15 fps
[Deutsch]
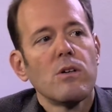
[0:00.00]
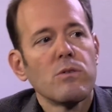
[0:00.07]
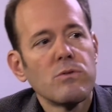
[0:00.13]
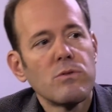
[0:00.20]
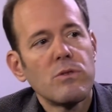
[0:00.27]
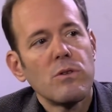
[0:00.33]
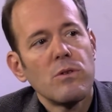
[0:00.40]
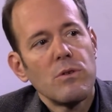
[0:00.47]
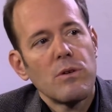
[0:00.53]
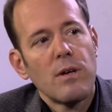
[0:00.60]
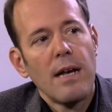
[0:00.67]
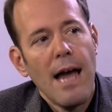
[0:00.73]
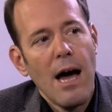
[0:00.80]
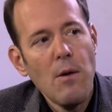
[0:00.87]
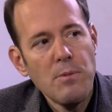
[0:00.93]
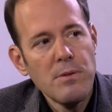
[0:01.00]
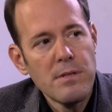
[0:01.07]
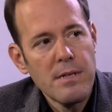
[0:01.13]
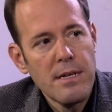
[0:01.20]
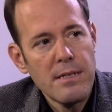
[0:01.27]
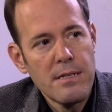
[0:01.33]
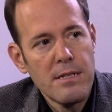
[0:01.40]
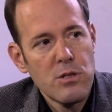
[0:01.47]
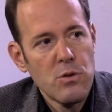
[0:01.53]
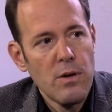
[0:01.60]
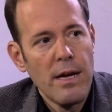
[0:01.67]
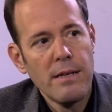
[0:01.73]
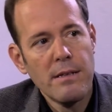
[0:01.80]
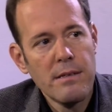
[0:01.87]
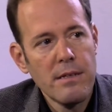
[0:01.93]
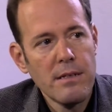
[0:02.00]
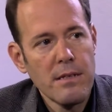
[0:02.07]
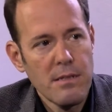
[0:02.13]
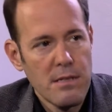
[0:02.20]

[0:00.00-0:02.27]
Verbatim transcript: Und Glaubenssätze zu ändern,